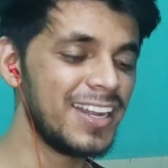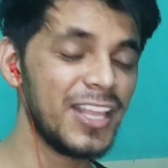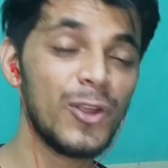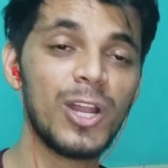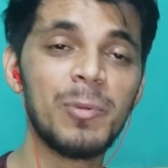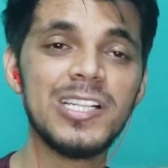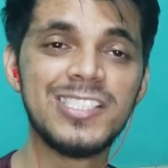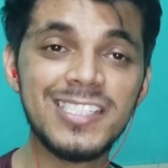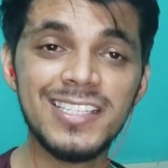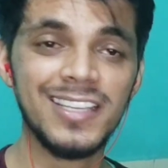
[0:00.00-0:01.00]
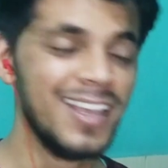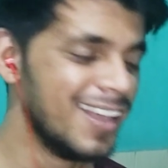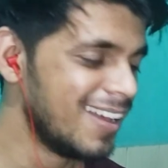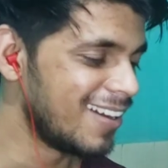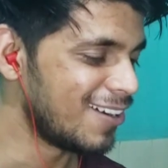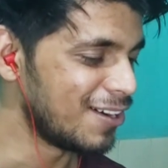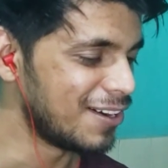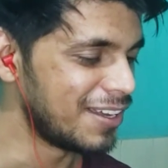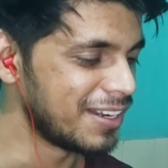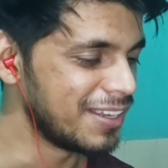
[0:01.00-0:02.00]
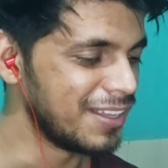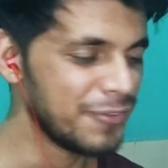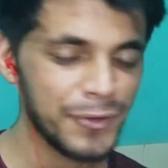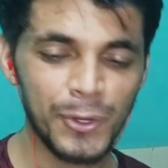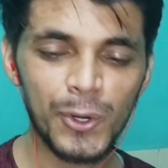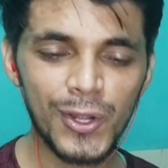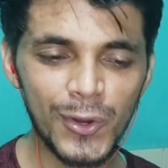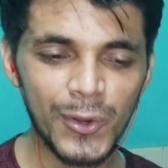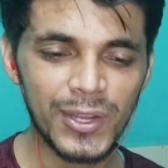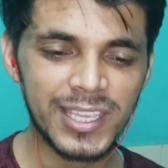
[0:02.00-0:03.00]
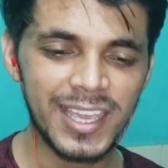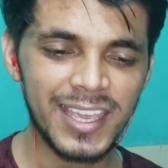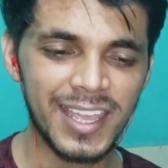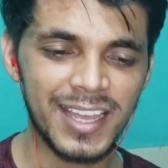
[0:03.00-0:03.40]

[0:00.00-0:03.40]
डी ओ डबल जी और इफ़ यू डोंट नो के